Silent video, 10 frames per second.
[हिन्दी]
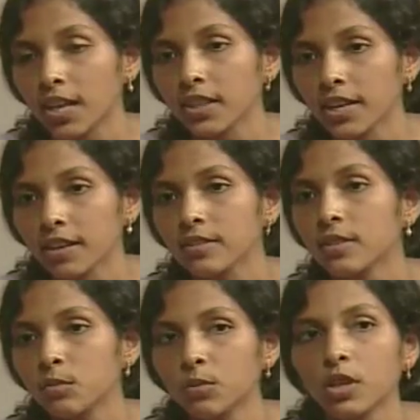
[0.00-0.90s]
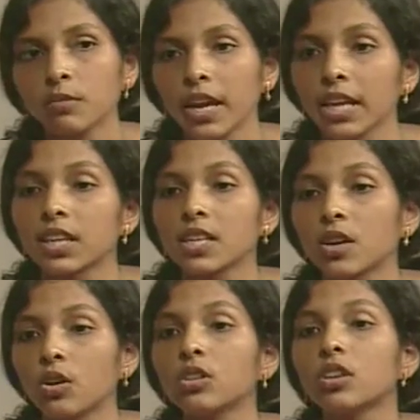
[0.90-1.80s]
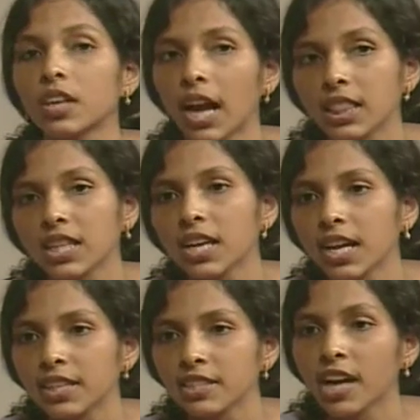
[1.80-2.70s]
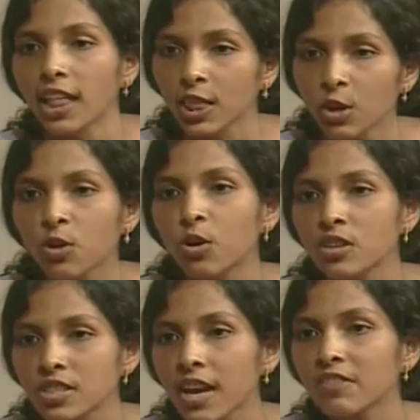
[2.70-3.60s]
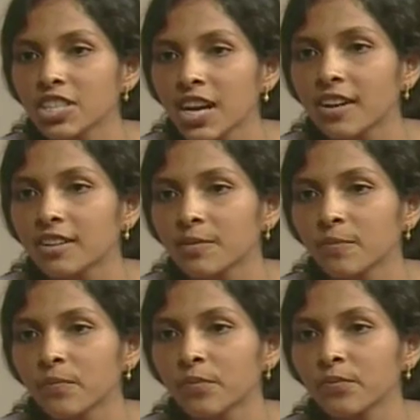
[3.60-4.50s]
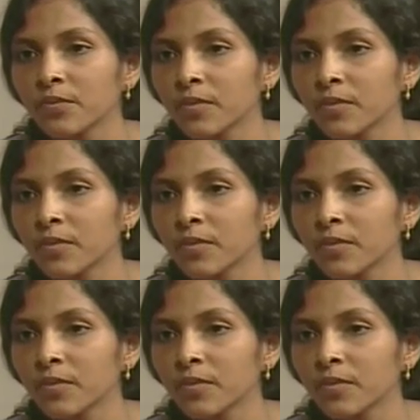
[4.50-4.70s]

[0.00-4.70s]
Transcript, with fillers: दिया वो एक तरह से कहो तो क्रांति ला दी जानते हो कौन सा आविष्कार नहीं